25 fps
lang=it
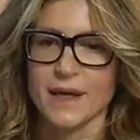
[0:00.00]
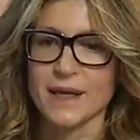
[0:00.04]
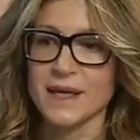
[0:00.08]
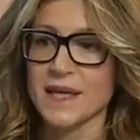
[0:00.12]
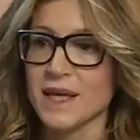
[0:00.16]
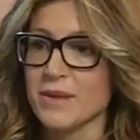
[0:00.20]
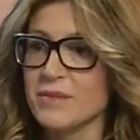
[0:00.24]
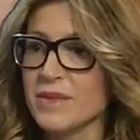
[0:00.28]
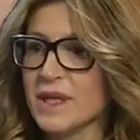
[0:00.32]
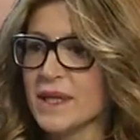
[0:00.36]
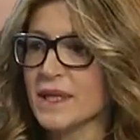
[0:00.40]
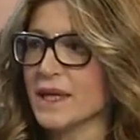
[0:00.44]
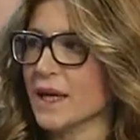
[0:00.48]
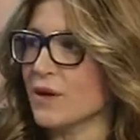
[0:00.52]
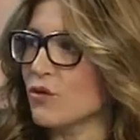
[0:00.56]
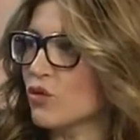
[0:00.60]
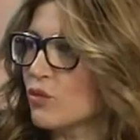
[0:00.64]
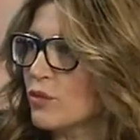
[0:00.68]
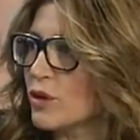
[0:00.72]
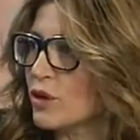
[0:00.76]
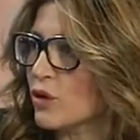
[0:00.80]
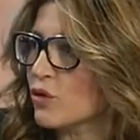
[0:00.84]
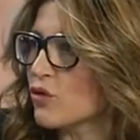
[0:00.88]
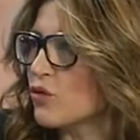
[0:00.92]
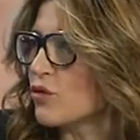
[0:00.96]
nemica
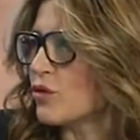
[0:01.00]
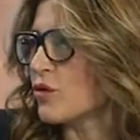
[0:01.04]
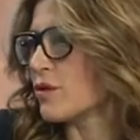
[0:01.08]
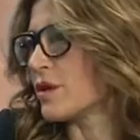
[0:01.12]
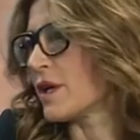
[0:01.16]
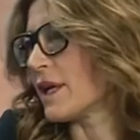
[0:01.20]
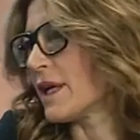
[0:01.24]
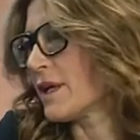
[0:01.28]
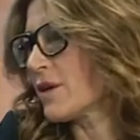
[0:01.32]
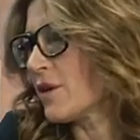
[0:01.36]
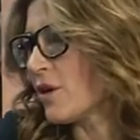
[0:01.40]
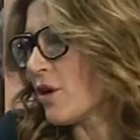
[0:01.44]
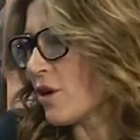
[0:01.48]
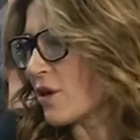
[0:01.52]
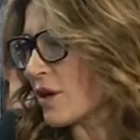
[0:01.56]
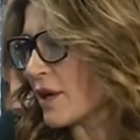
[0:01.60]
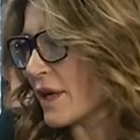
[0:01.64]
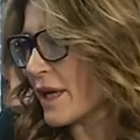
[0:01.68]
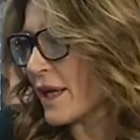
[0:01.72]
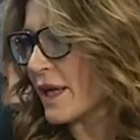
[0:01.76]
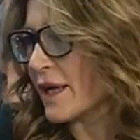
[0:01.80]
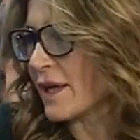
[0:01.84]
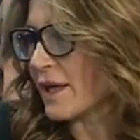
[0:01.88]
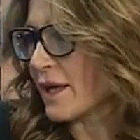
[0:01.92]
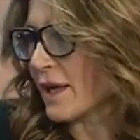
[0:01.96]
numero uno delle
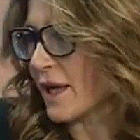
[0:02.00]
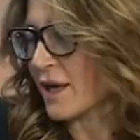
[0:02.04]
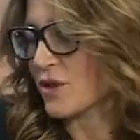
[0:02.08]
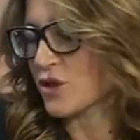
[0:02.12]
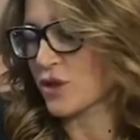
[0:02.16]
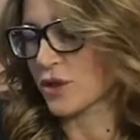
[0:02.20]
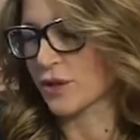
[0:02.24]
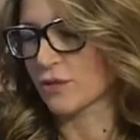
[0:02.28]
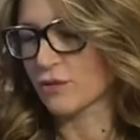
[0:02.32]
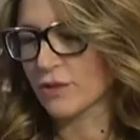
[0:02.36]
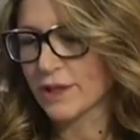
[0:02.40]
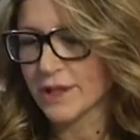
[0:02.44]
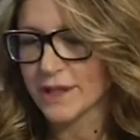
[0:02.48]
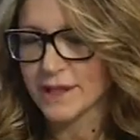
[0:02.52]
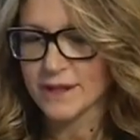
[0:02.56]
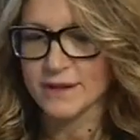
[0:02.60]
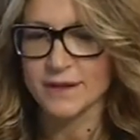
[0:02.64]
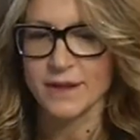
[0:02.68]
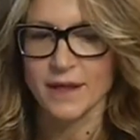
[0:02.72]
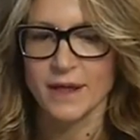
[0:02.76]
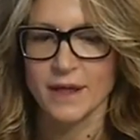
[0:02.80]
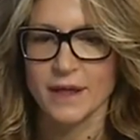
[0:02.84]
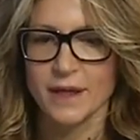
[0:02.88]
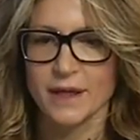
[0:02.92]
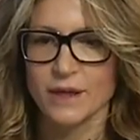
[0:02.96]
donne, la
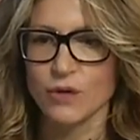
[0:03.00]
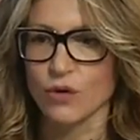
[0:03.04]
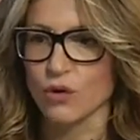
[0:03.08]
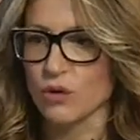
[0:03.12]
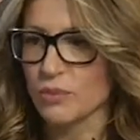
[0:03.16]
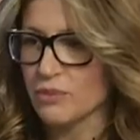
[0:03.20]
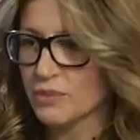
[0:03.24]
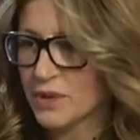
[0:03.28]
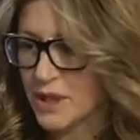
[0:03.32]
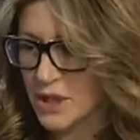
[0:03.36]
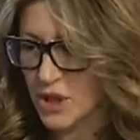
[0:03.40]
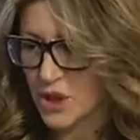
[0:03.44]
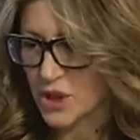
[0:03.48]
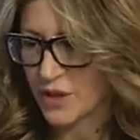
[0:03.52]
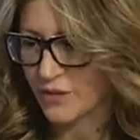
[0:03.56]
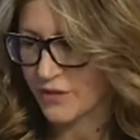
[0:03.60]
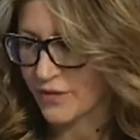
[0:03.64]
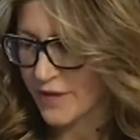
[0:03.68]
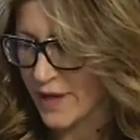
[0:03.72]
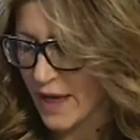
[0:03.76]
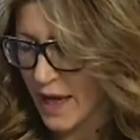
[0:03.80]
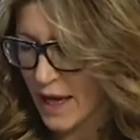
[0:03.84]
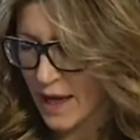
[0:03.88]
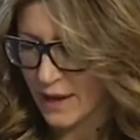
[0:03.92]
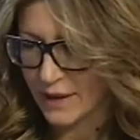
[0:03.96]
cellulite colpisce
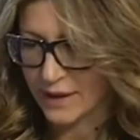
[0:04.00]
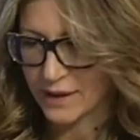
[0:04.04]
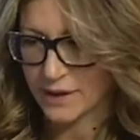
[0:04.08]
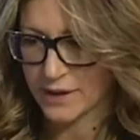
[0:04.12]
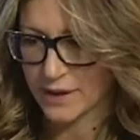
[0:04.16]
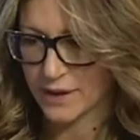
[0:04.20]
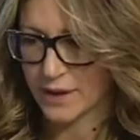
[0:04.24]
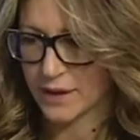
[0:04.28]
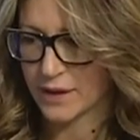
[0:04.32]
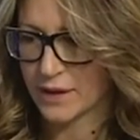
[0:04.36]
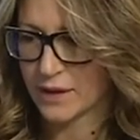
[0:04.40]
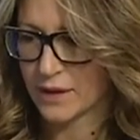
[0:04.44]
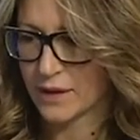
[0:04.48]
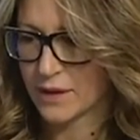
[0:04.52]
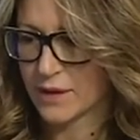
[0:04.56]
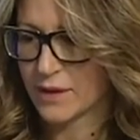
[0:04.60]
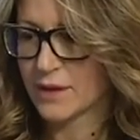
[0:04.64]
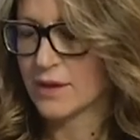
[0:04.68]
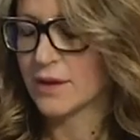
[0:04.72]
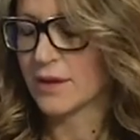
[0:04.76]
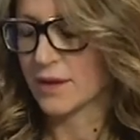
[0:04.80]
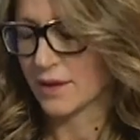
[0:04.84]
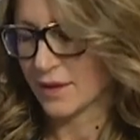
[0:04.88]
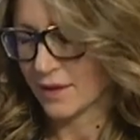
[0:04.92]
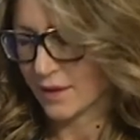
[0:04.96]
fianchi,
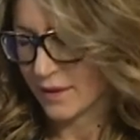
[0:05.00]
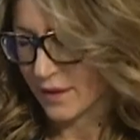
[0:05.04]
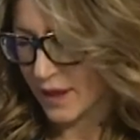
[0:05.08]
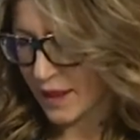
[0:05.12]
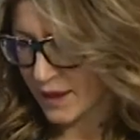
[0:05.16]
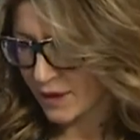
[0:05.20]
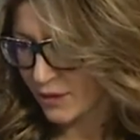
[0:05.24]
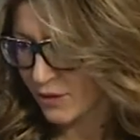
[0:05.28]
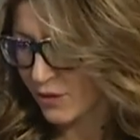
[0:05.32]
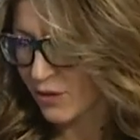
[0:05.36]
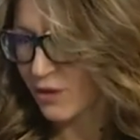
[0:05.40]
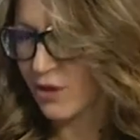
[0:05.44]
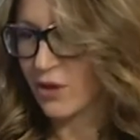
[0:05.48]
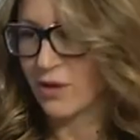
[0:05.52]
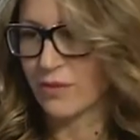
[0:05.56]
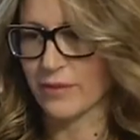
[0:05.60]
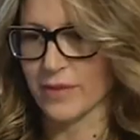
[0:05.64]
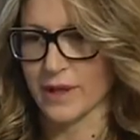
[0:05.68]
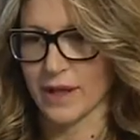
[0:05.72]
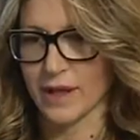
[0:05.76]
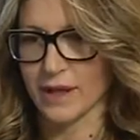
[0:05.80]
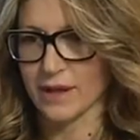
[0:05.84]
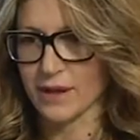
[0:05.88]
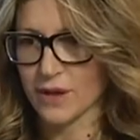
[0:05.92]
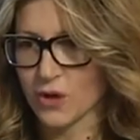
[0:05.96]

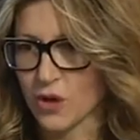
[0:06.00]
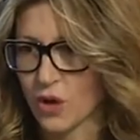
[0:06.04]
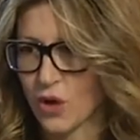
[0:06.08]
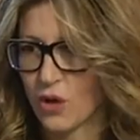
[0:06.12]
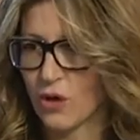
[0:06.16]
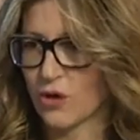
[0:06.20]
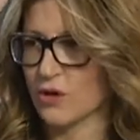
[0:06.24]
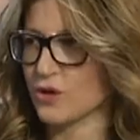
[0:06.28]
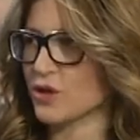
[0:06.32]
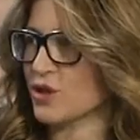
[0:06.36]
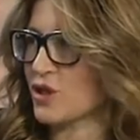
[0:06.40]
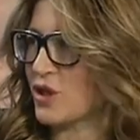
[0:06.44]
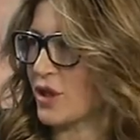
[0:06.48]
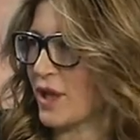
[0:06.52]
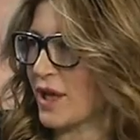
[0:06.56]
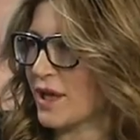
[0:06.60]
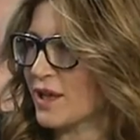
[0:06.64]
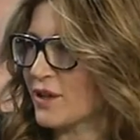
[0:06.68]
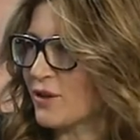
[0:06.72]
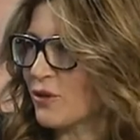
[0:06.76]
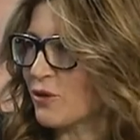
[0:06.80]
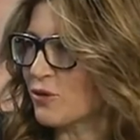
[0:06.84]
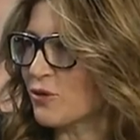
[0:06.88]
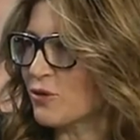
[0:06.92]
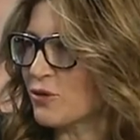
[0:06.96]
addome,
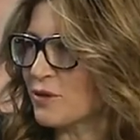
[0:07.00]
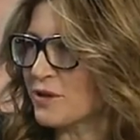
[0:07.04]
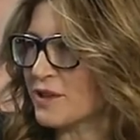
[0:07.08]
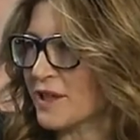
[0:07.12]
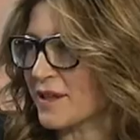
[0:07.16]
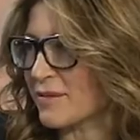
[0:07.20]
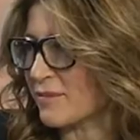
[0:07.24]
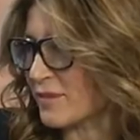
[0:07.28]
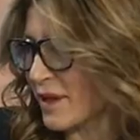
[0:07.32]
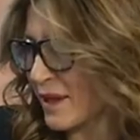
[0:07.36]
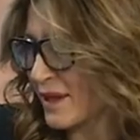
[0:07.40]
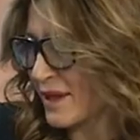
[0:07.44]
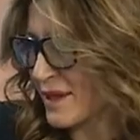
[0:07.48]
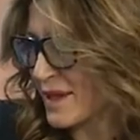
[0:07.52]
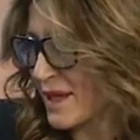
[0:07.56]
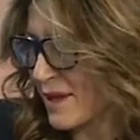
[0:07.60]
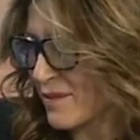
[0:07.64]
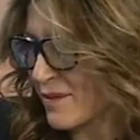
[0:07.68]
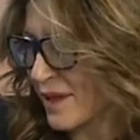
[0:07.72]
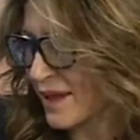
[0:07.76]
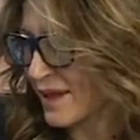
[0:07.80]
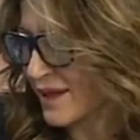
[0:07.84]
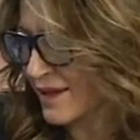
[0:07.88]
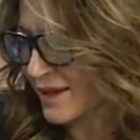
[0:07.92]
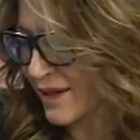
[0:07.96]
cosce, glutei,
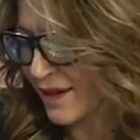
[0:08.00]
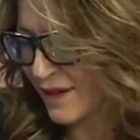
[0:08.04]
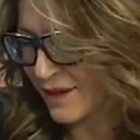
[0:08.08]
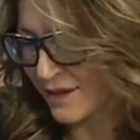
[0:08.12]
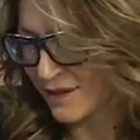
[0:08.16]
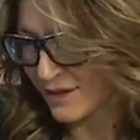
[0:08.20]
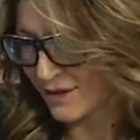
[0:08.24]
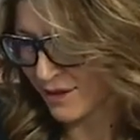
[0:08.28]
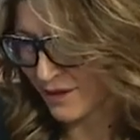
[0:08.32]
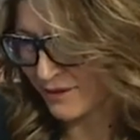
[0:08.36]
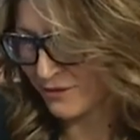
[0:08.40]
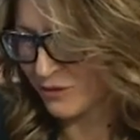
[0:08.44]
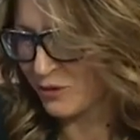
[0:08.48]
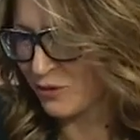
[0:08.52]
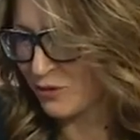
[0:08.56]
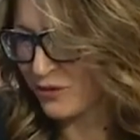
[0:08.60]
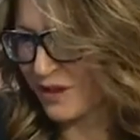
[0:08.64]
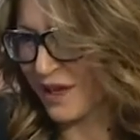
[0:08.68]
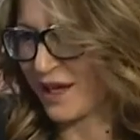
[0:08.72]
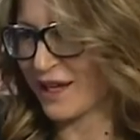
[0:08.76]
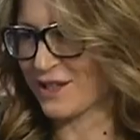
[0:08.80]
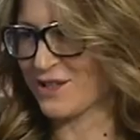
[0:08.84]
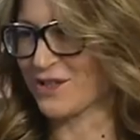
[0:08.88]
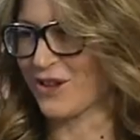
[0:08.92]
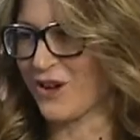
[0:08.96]
praticamente cioè,
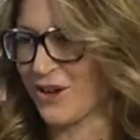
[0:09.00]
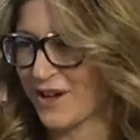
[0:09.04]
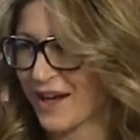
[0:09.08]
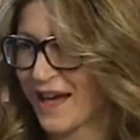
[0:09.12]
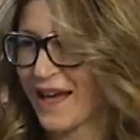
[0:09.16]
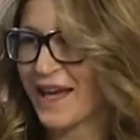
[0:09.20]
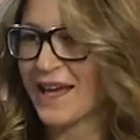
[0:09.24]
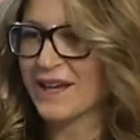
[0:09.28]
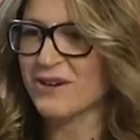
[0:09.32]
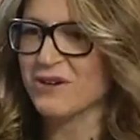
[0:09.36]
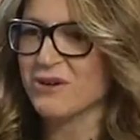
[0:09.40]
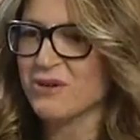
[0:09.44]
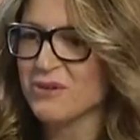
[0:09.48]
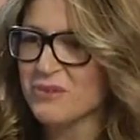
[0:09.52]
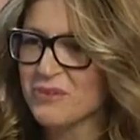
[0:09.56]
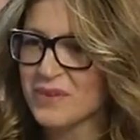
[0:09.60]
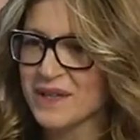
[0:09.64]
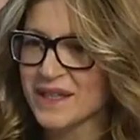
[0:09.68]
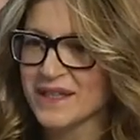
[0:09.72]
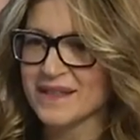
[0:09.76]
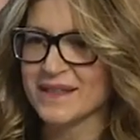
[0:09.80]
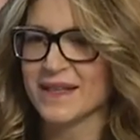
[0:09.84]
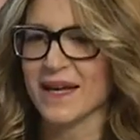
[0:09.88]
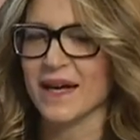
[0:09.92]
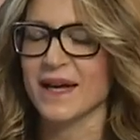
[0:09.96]
tutta la zona è
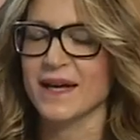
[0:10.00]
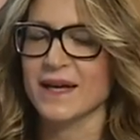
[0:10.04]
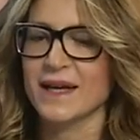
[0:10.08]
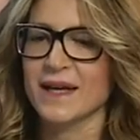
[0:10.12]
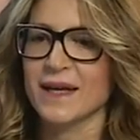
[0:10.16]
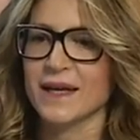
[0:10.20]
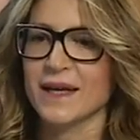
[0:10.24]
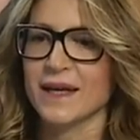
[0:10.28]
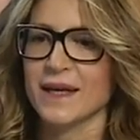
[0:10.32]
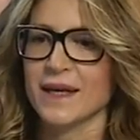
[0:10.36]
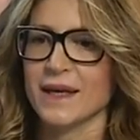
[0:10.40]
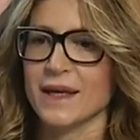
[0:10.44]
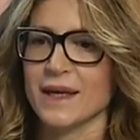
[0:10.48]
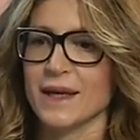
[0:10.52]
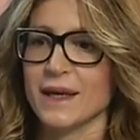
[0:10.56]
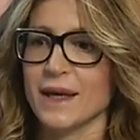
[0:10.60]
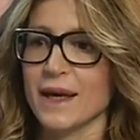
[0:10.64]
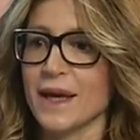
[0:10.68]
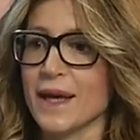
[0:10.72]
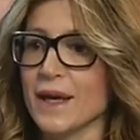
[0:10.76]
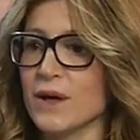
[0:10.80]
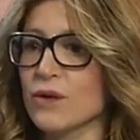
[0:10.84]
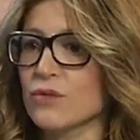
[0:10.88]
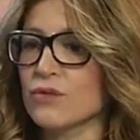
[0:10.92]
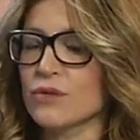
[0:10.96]
colpita. Eh,
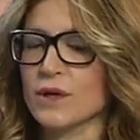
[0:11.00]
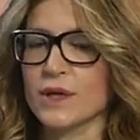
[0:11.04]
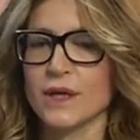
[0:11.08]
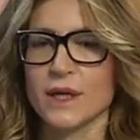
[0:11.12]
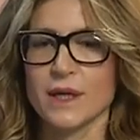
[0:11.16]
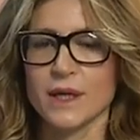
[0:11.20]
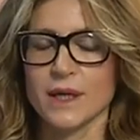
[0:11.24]
è un,